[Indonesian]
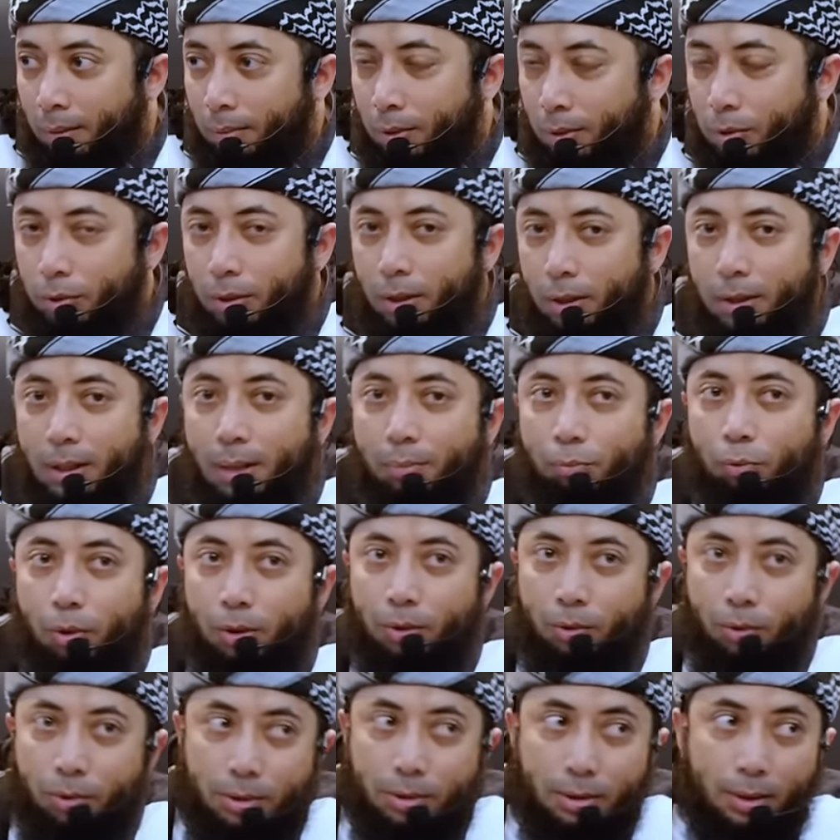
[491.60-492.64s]
Maksudnya dia buat
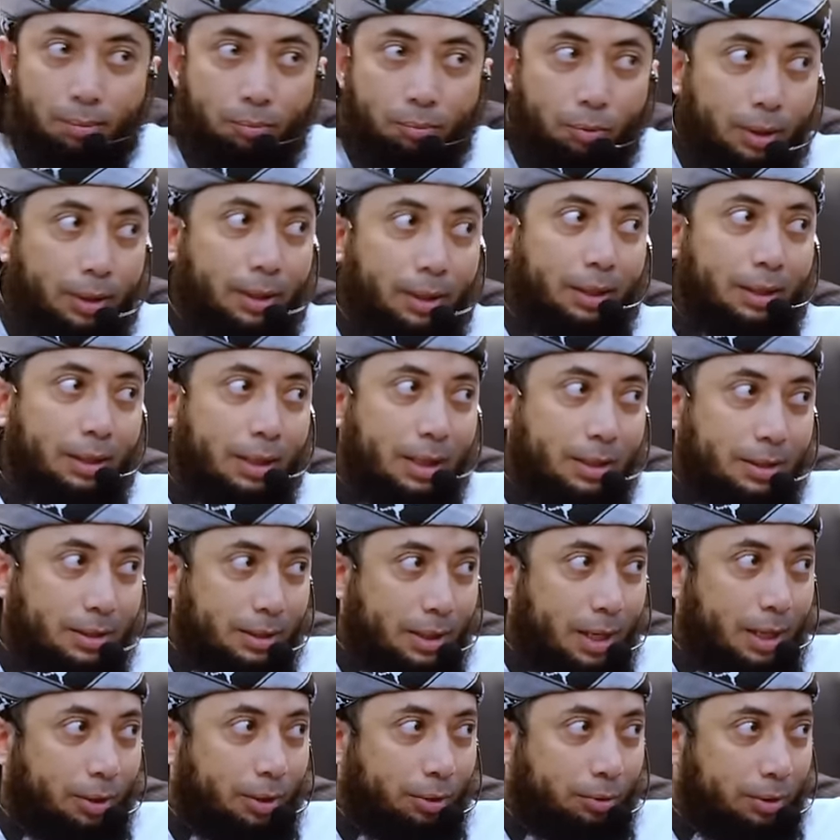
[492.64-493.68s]
dosa, mungkin dia tidak
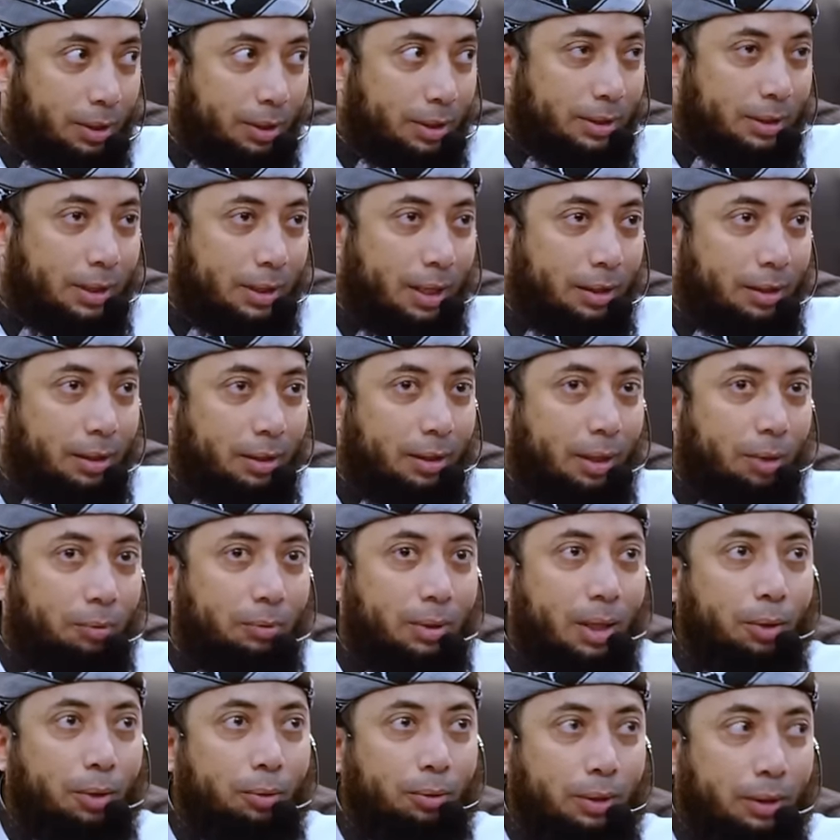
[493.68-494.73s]
sengaja atau dia sengaja
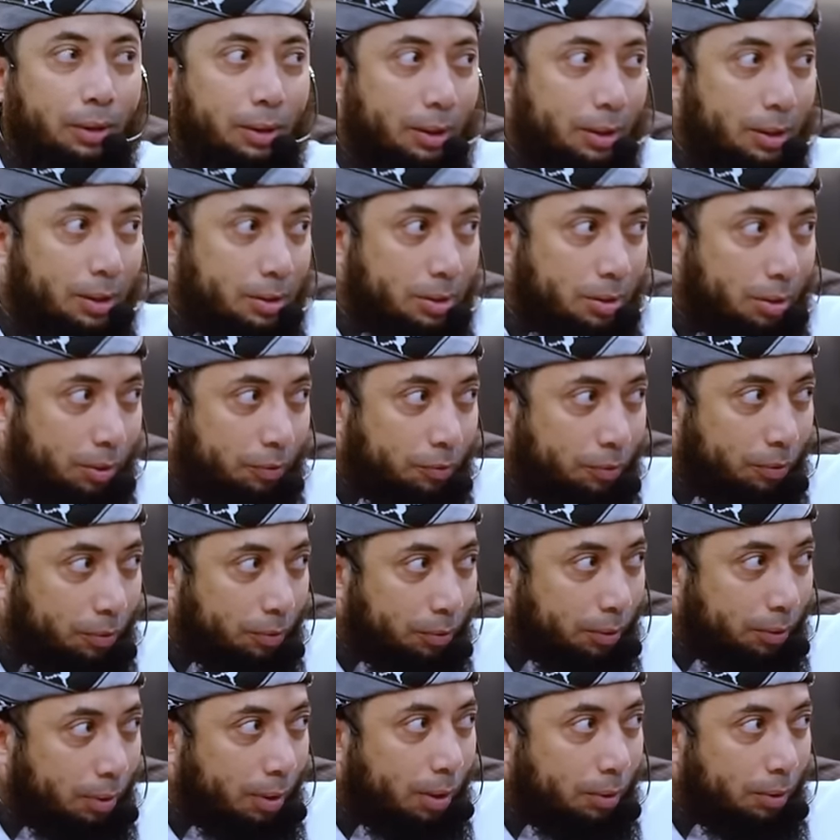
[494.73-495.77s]
lalu dia ikuti dengan
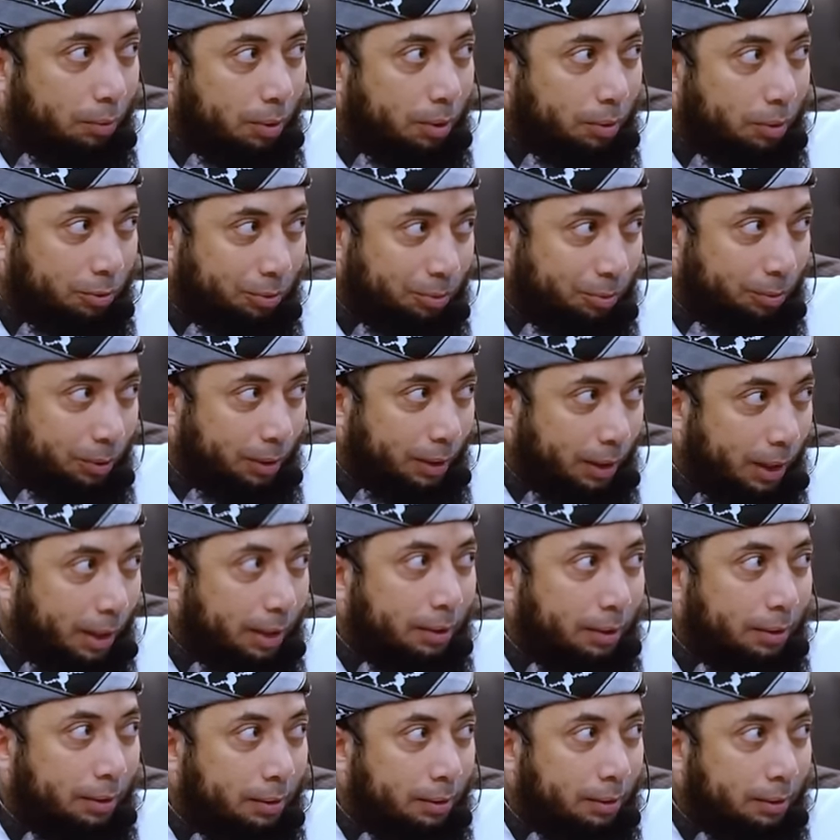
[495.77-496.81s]
astagfirullah wa atubu
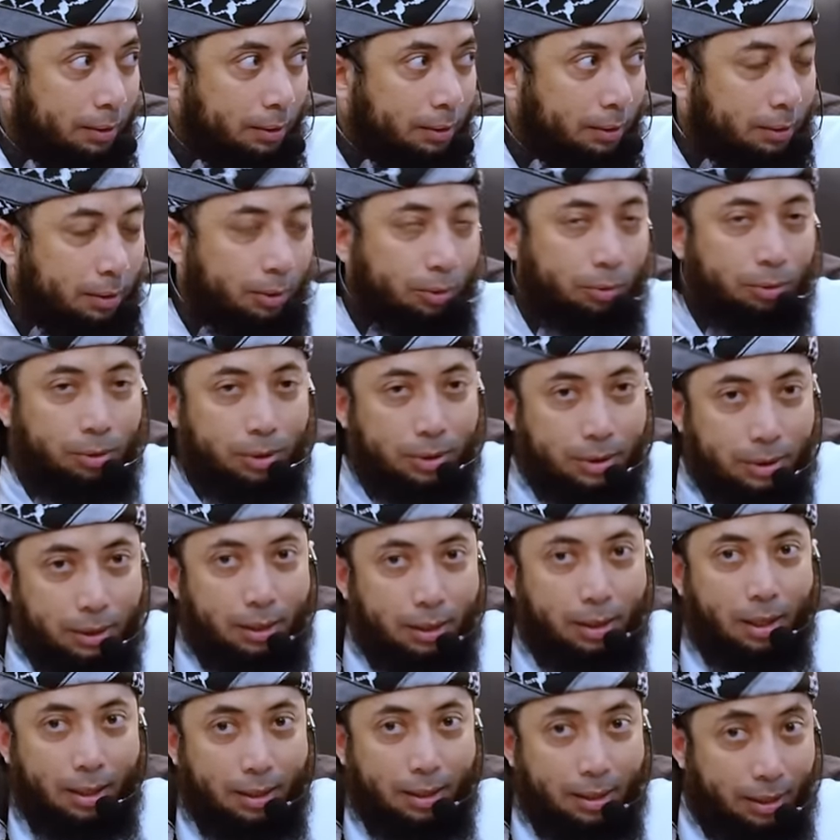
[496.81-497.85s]
ilaih. Tentu di
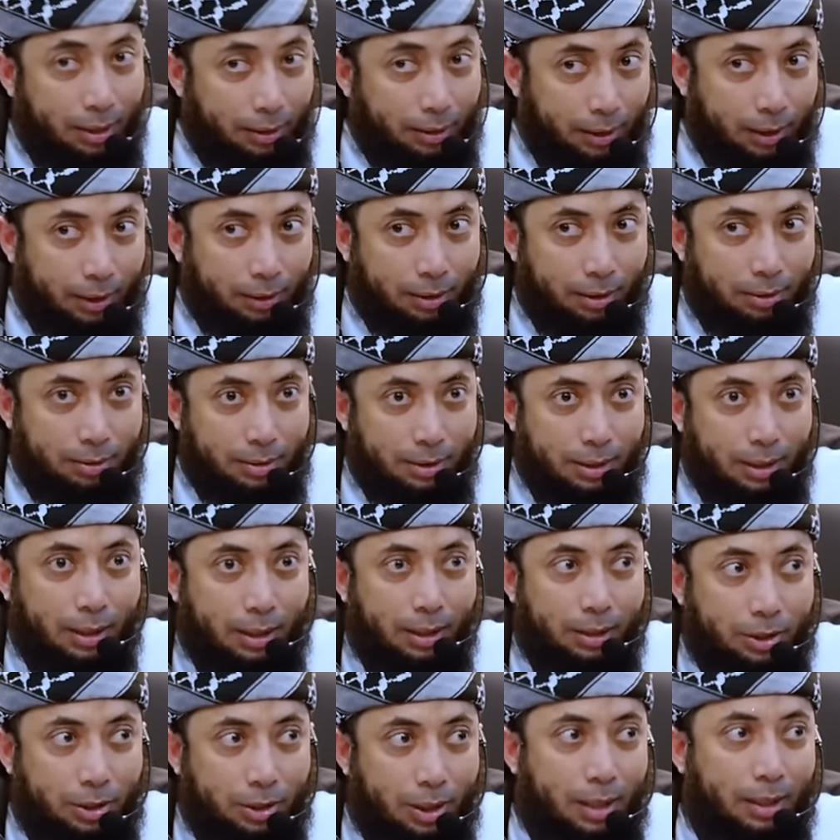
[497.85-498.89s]
sini ada nanti kita
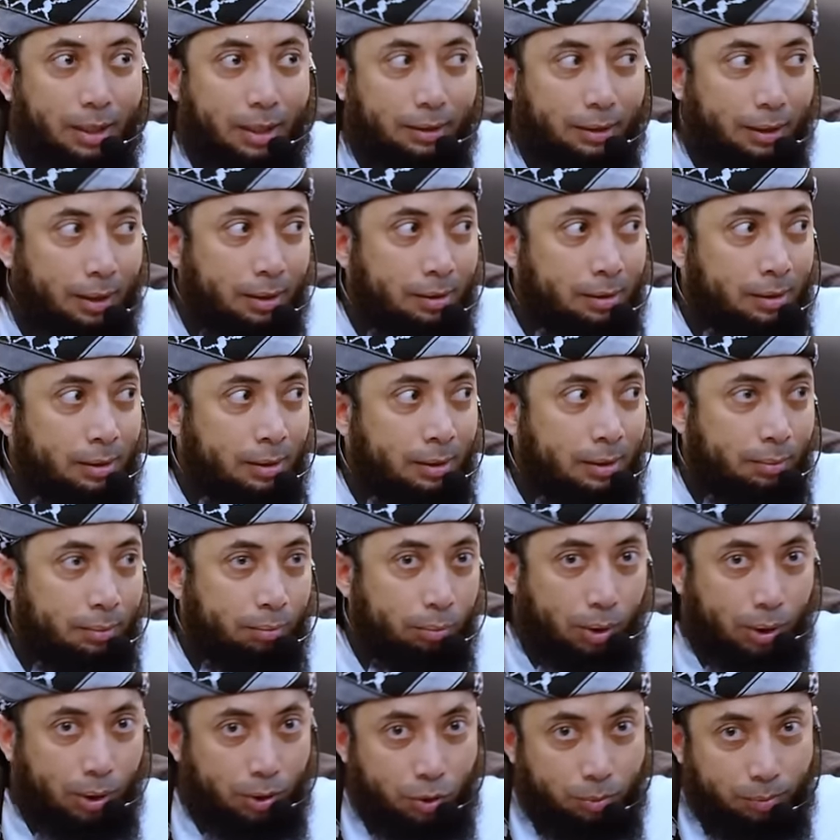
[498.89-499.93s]
jadikan syarat ya,
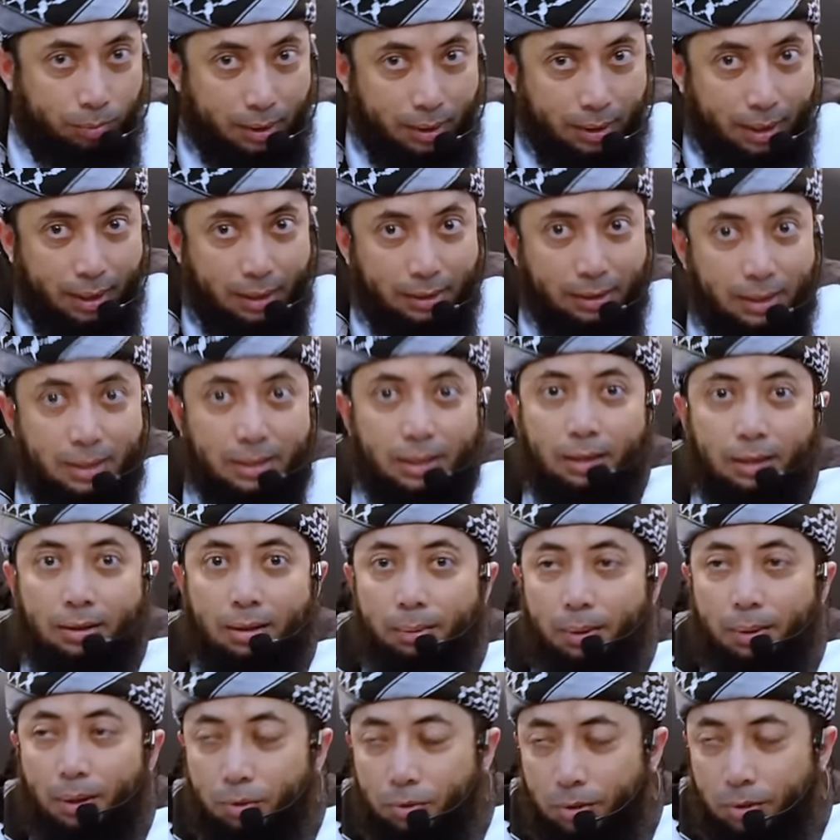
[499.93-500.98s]
bukan cuma dengan lisan
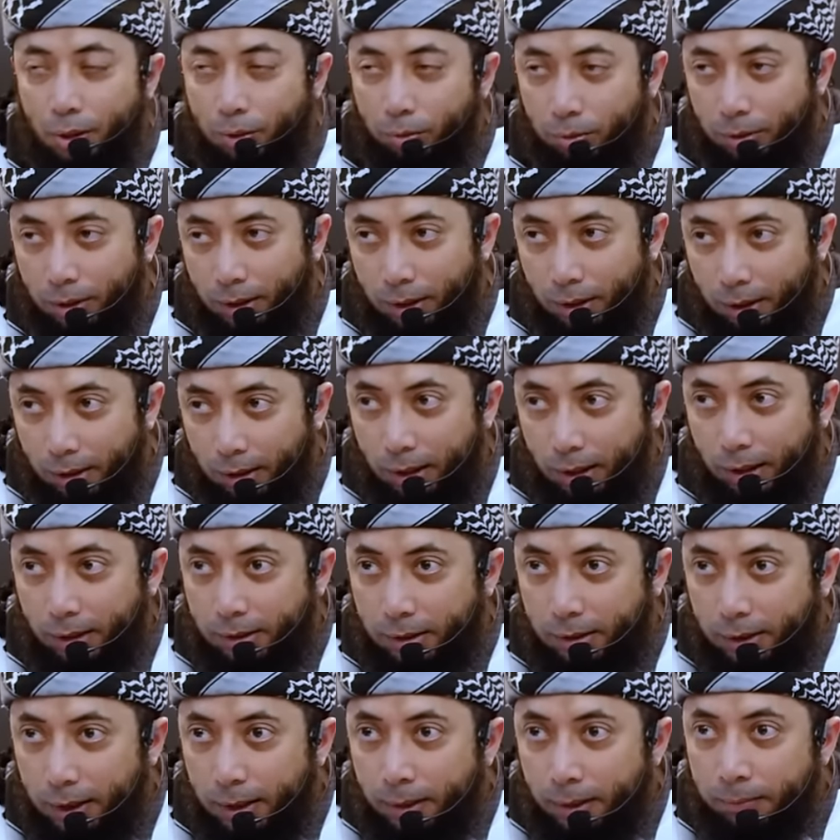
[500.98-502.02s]
tapi harus diikuti dengan
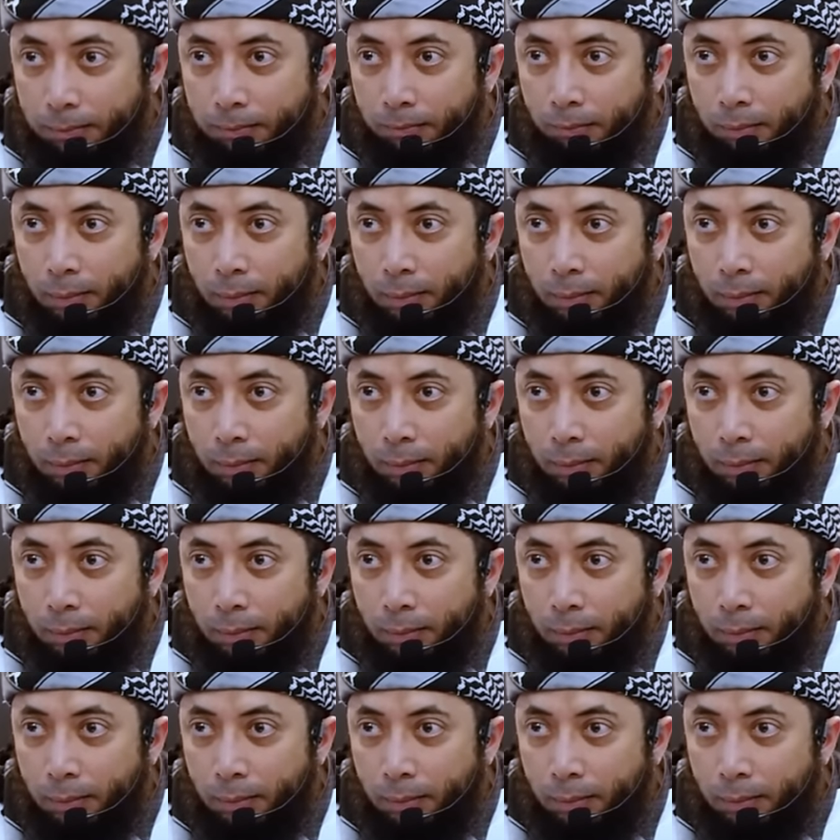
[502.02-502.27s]
hati.